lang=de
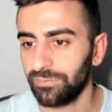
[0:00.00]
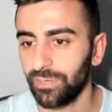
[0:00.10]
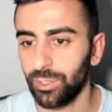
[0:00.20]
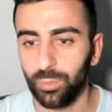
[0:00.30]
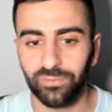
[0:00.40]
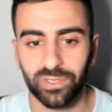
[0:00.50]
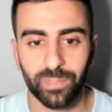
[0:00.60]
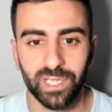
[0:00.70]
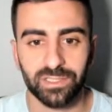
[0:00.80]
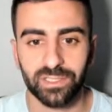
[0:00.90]
warum wir
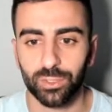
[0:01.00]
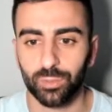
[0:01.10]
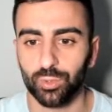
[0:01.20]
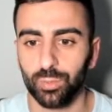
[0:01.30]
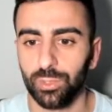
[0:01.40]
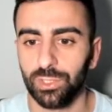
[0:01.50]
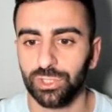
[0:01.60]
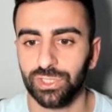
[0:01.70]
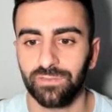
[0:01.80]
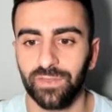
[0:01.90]
bei Ethereum so
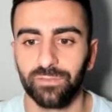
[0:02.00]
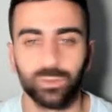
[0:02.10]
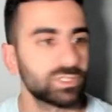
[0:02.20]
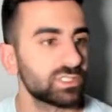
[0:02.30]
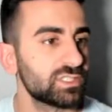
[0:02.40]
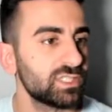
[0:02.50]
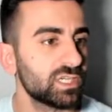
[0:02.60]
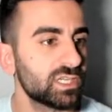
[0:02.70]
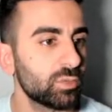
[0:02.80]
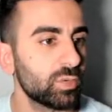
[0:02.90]
bullish sind, wenn wir uns das hier
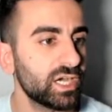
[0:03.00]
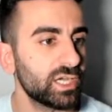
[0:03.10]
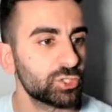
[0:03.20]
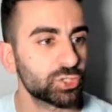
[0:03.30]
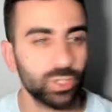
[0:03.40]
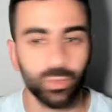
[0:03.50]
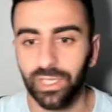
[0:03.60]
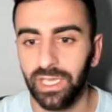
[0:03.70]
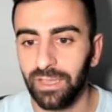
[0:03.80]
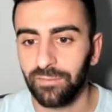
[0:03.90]
genauer anschauen,
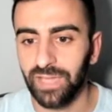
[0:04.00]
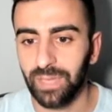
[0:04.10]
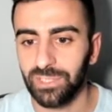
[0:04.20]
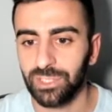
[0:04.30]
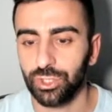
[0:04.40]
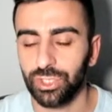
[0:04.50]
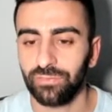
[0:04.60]
wir haben es geschafft,